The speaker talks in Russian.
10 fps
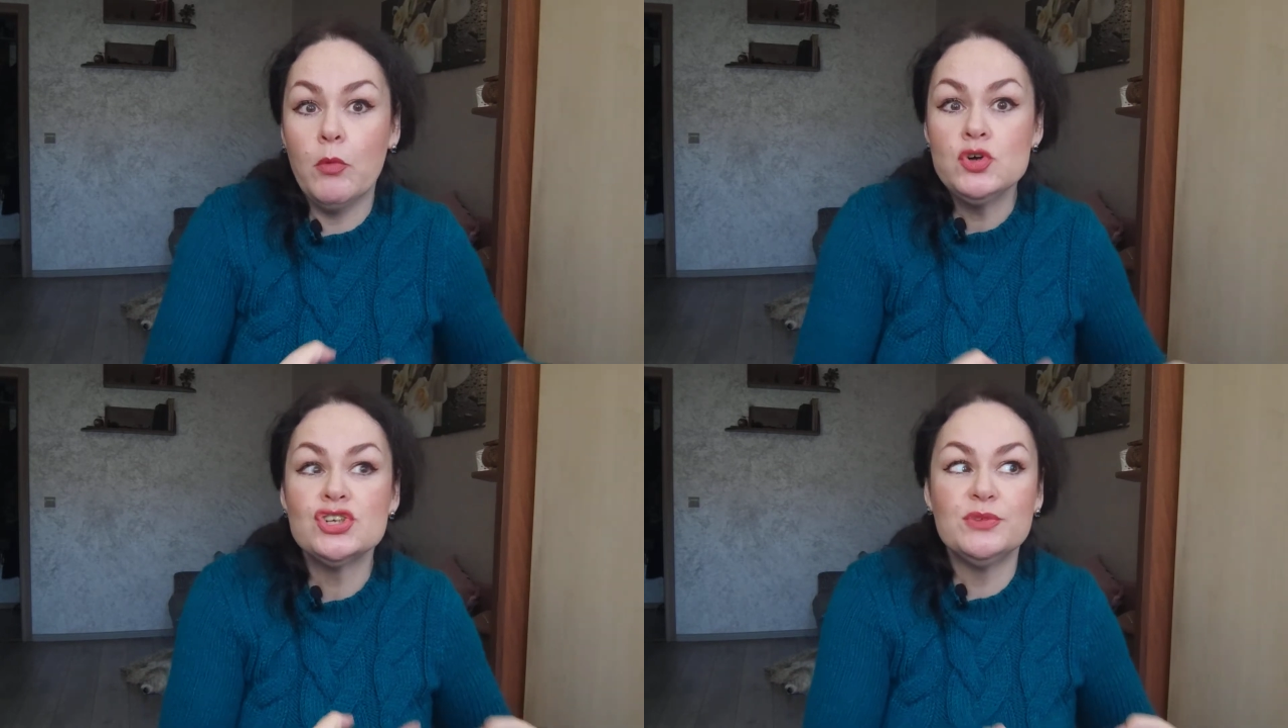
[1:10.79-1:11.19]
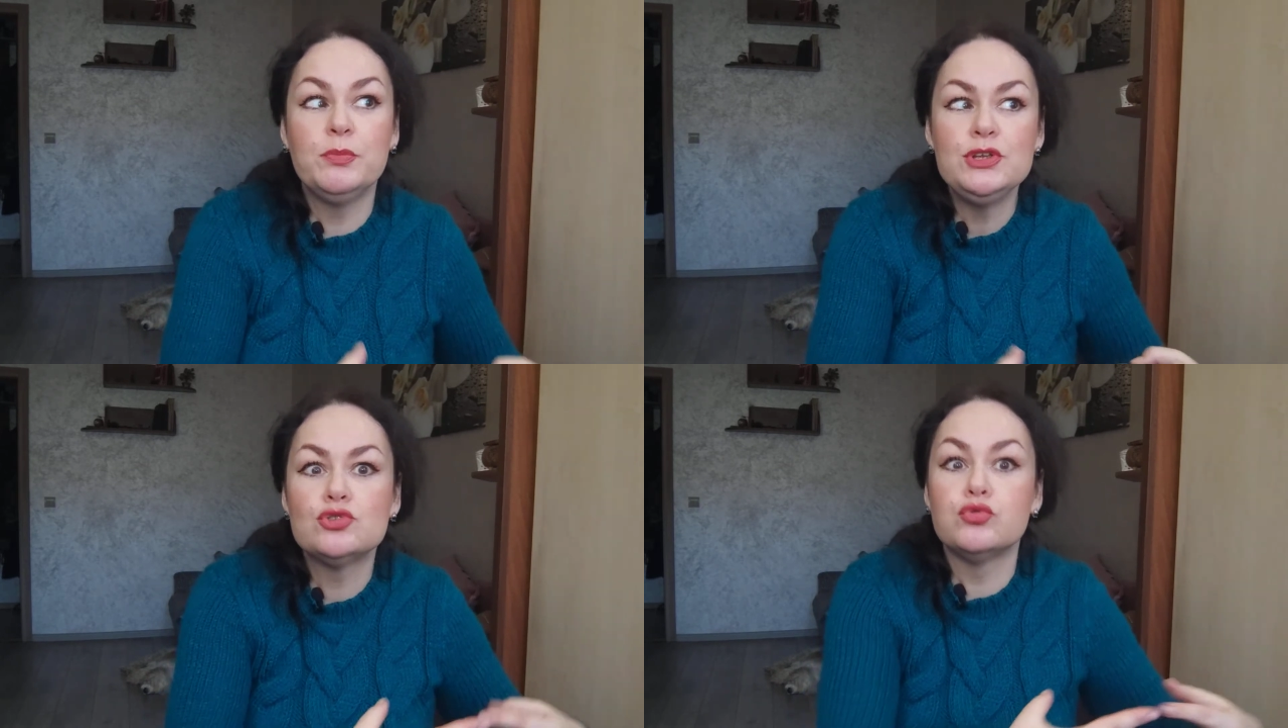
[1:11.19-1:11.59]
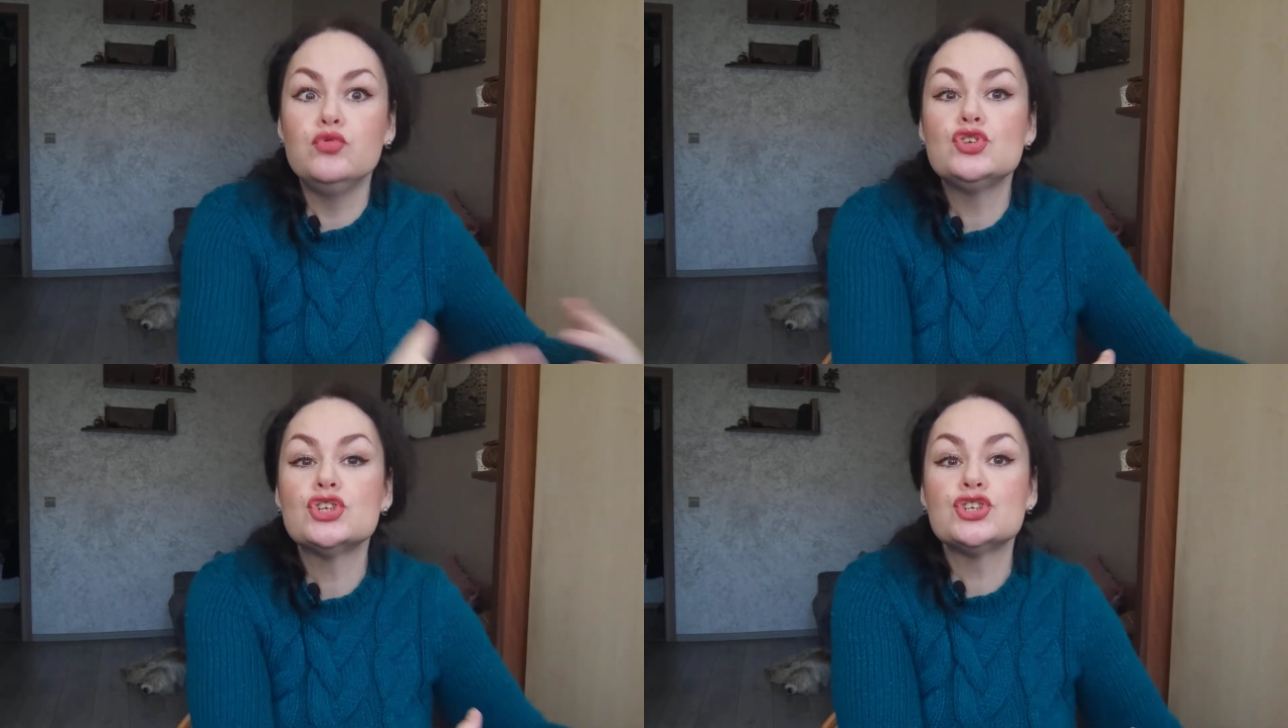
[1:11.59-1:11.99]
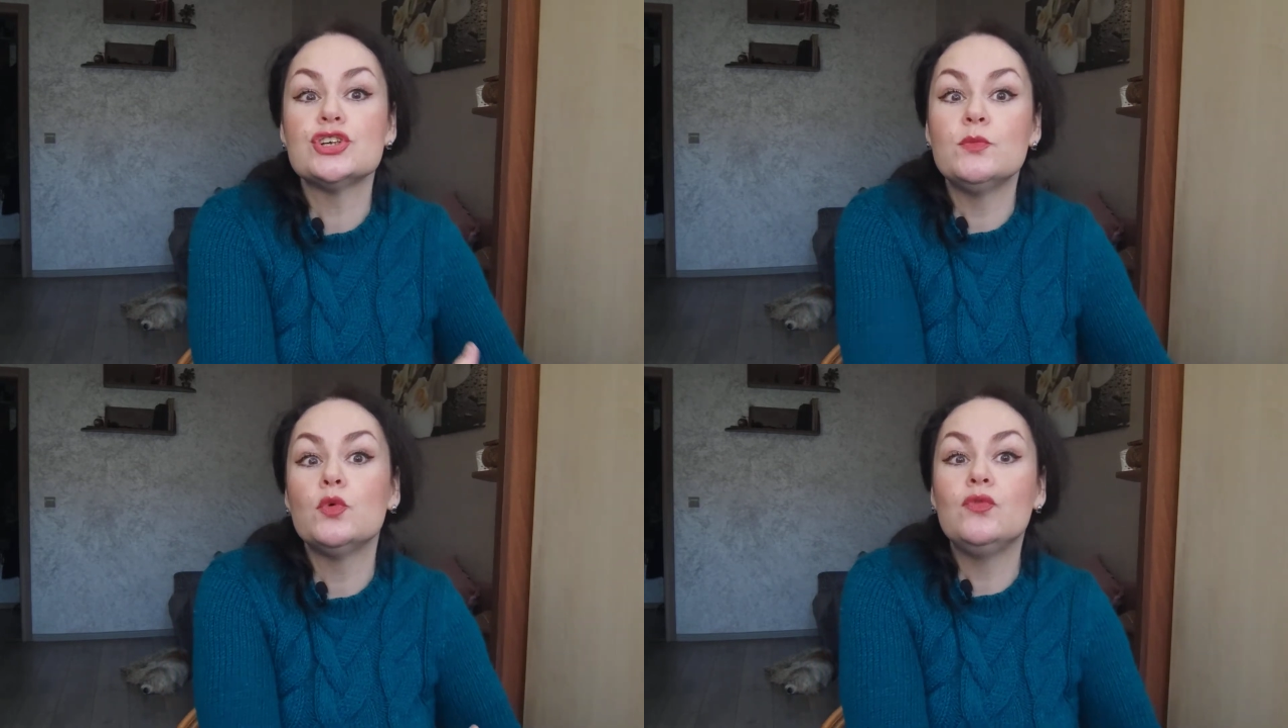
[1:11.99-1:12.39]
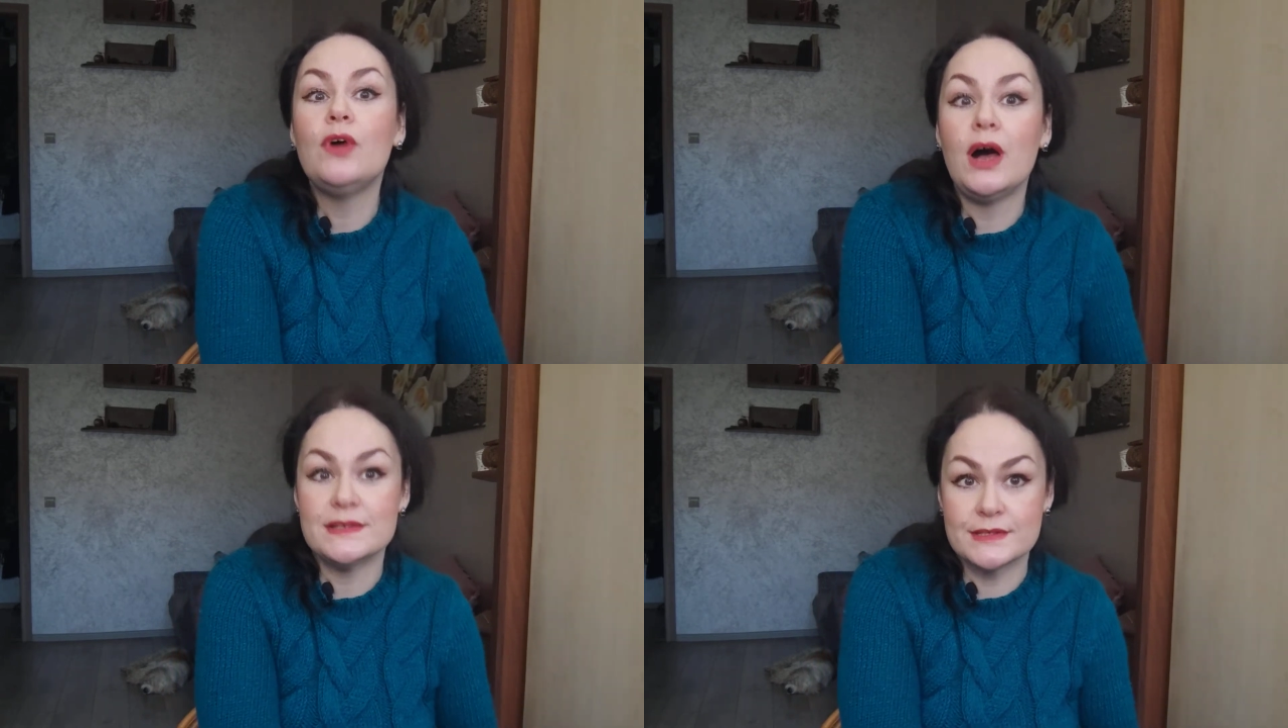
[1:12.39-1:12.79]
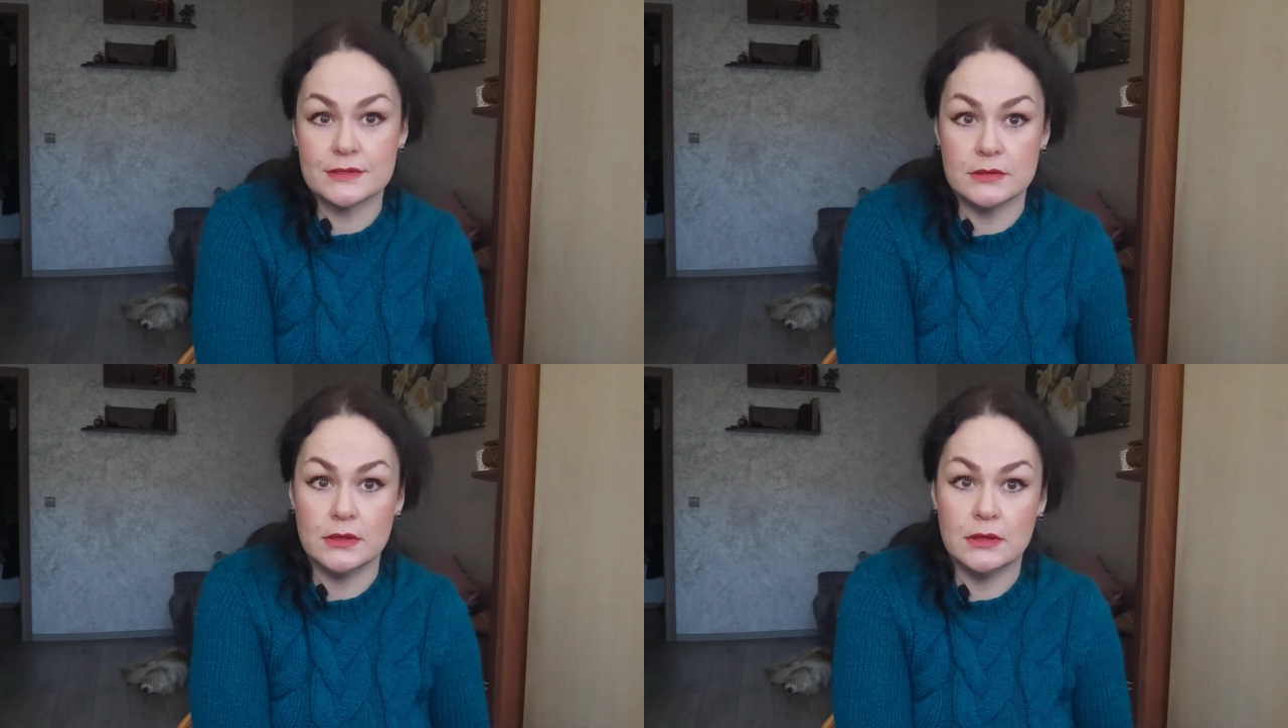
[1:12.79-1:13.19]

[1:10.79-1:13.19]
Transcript: может быть лучше, чем у вас?